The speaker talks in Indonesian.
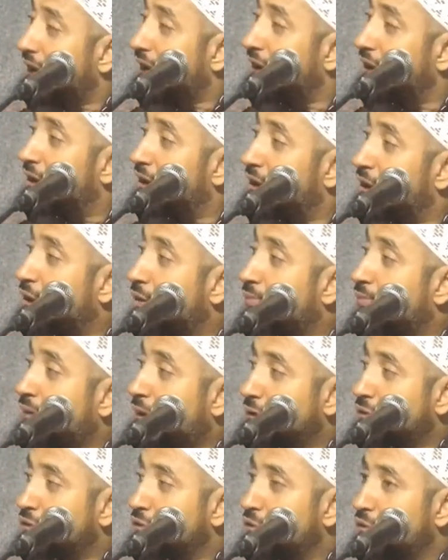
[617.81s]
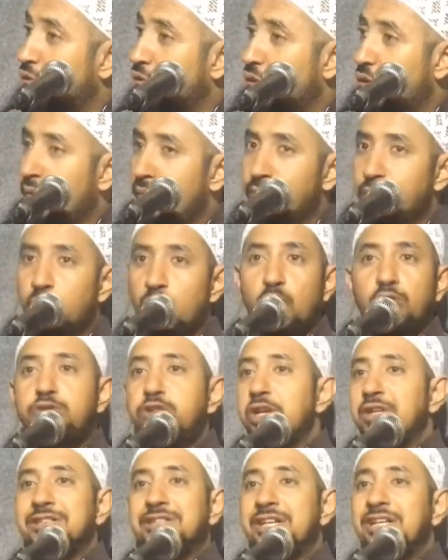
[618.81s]
Tapi kalau digerak-gerakkan
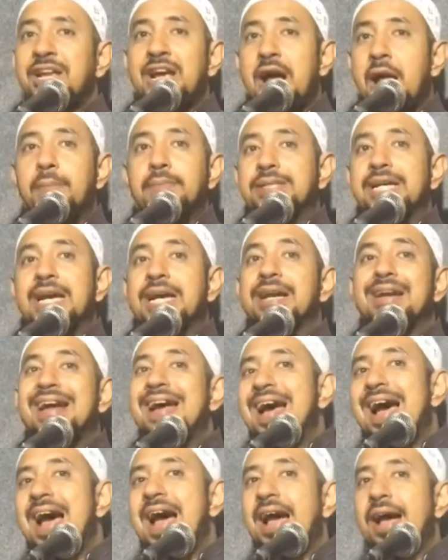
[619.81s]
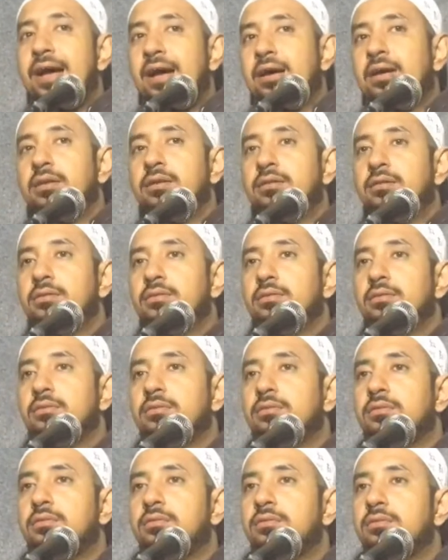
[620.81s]
gini, diputer-puter, baru
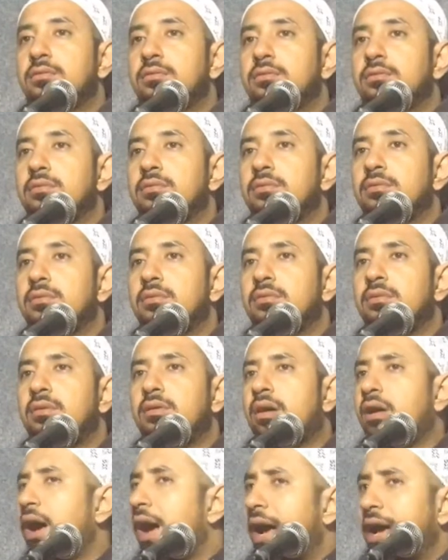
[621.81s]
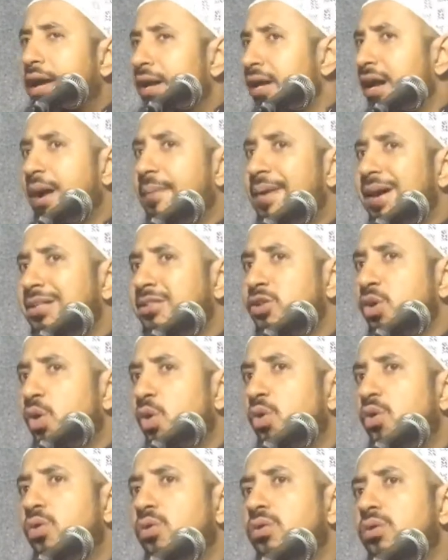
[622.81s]
air bisa masuk. Berarti wajib diputer-puter
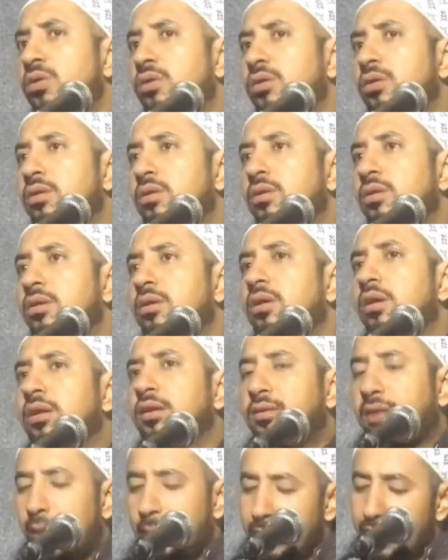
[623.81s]
toh, nggak wajib dilepas.